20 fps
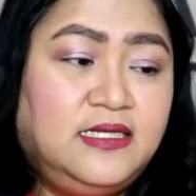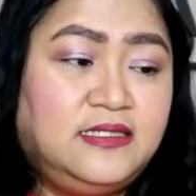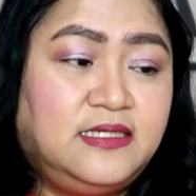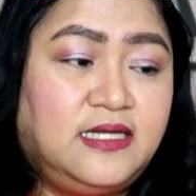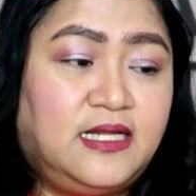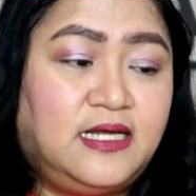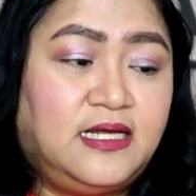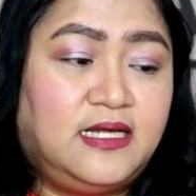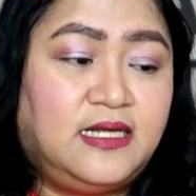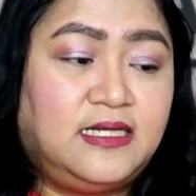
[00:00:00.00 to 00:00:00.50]

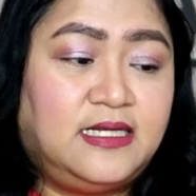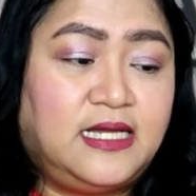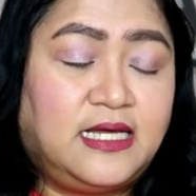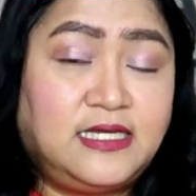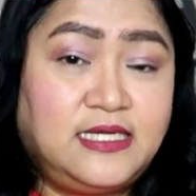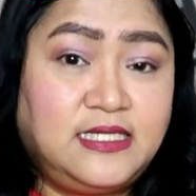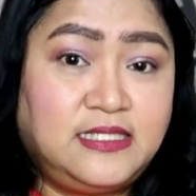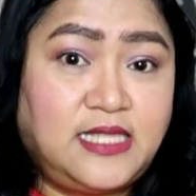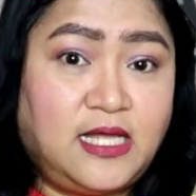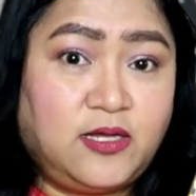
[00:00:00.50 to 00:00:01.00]
na
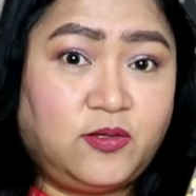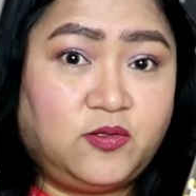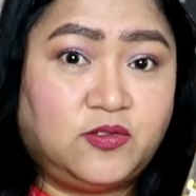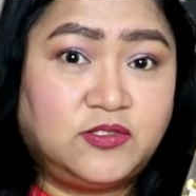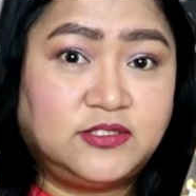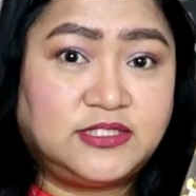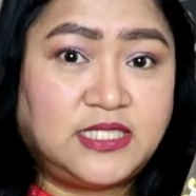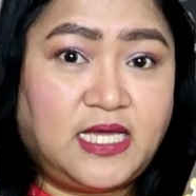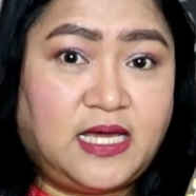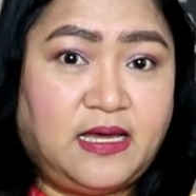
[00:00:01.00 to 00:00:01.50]
nakita
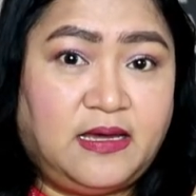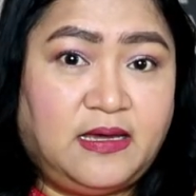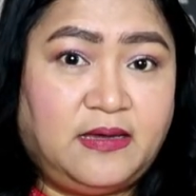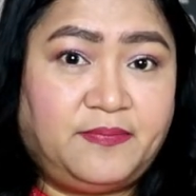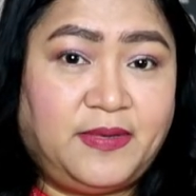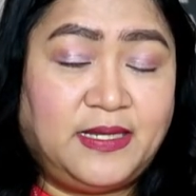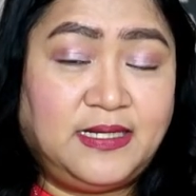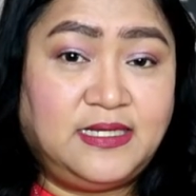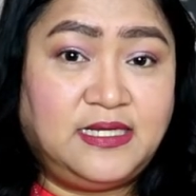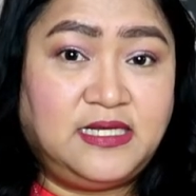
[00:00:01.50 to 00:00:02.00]
ko sa
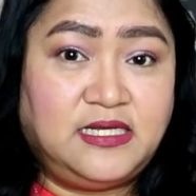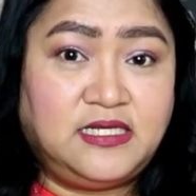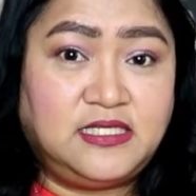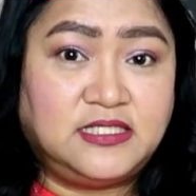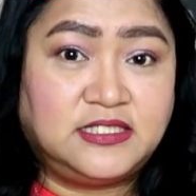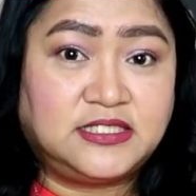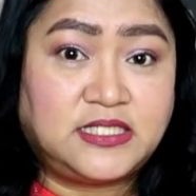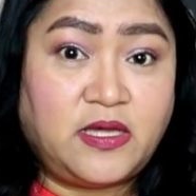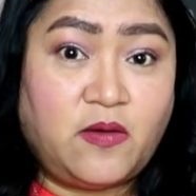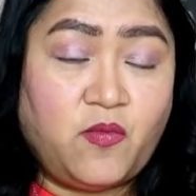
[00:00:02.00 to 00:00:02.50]

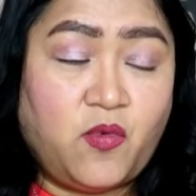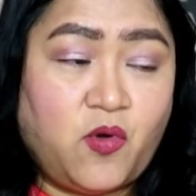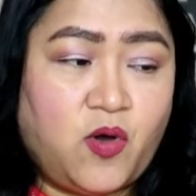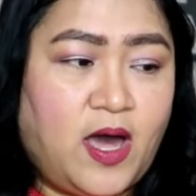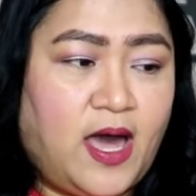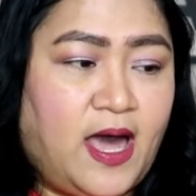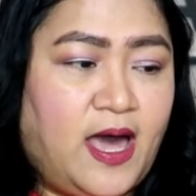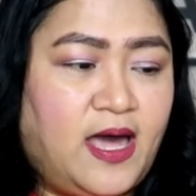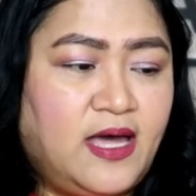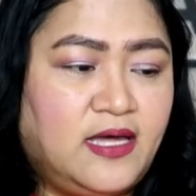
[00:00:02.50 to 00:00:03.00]
panlinis sa
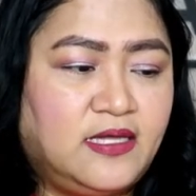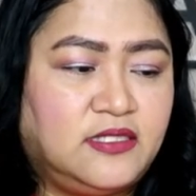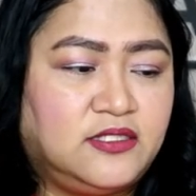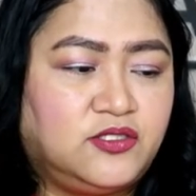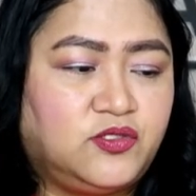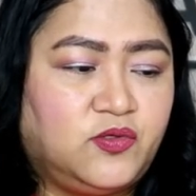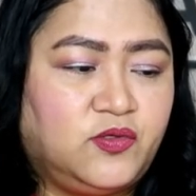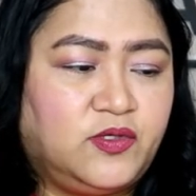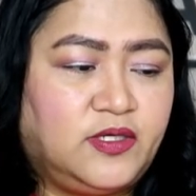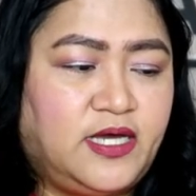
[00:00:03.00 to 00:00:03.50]
mukha,
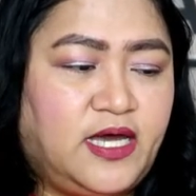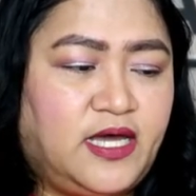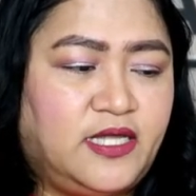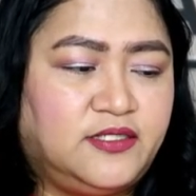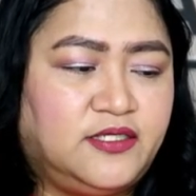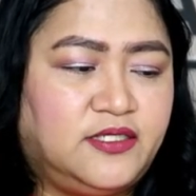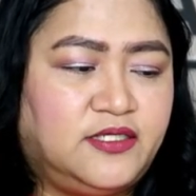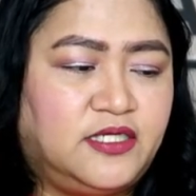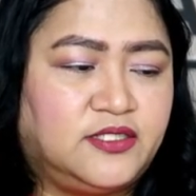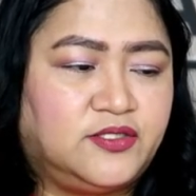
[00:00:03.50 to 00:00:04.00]
itong
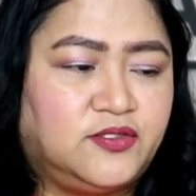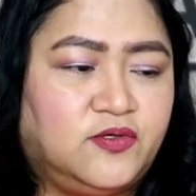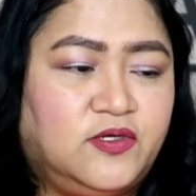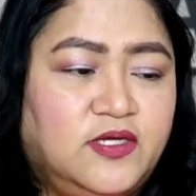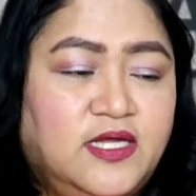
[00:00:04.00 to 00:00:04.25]
garnier na to.